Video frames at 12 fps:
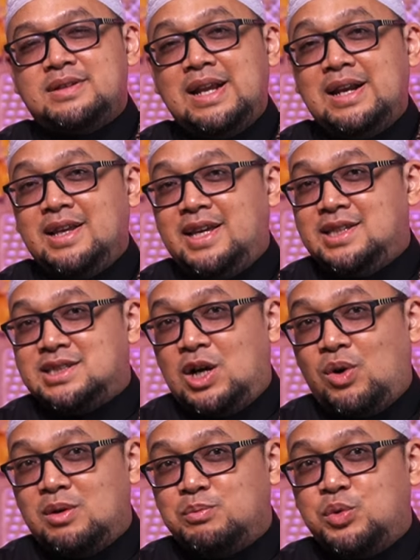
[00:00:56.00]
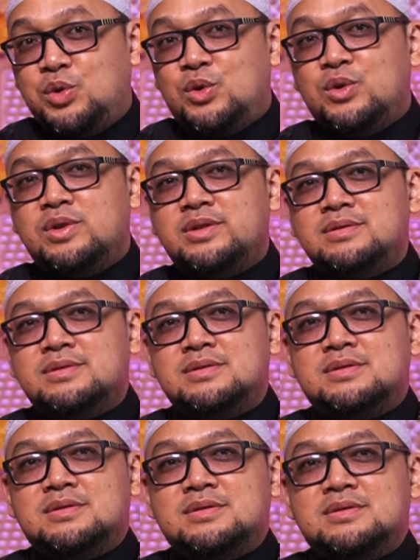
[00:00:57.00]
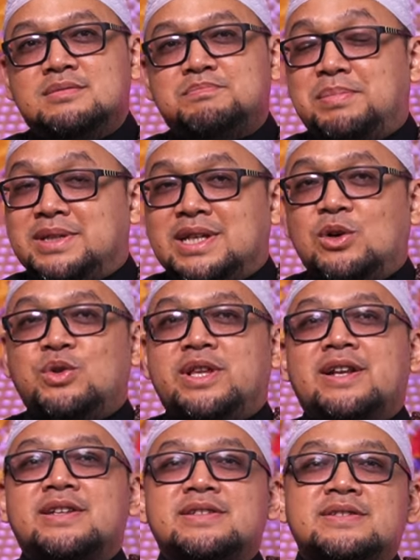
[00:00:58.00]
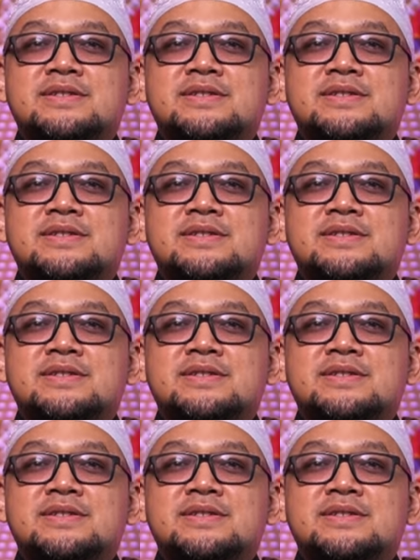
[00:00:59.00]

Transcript: Dan kicauan burung bersahutan.